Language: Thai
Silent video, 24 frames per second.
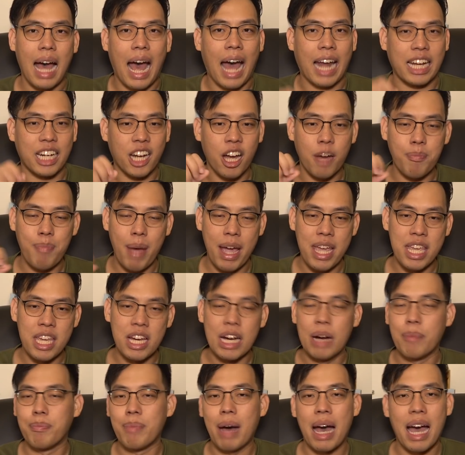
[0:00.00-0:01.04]
อัดเข้าไปเย
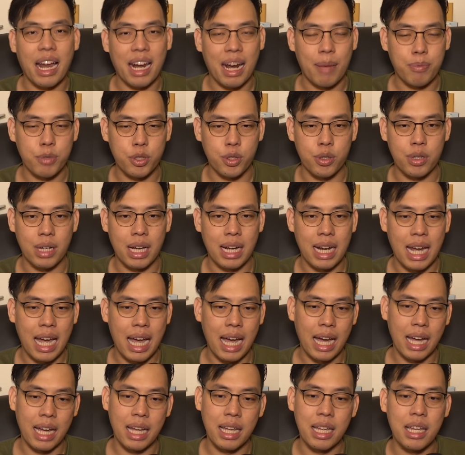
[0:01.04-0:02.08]
อะมากครับจนกระทั่
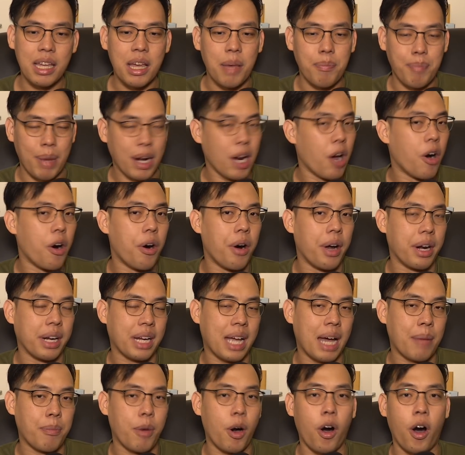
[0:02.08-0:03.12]
งมันหอน
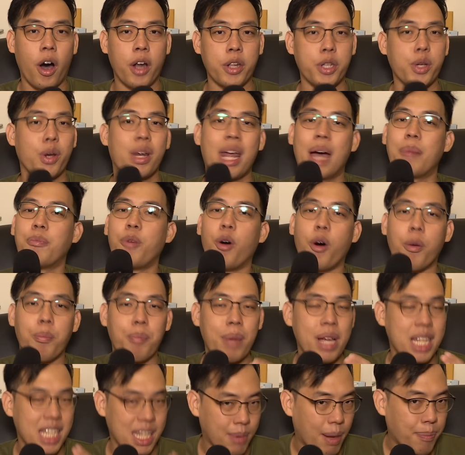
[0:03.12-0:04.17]
ครับหอนจนกระทั่งผม
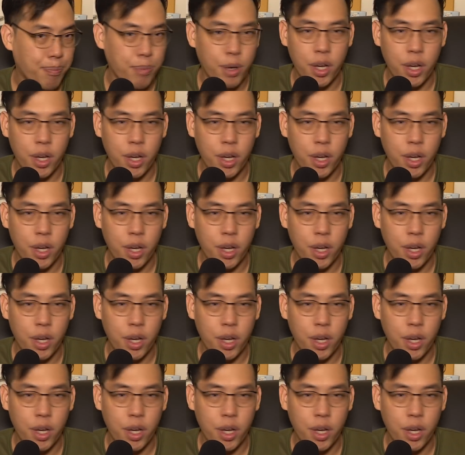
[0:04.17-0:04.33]
ไม่สามารถ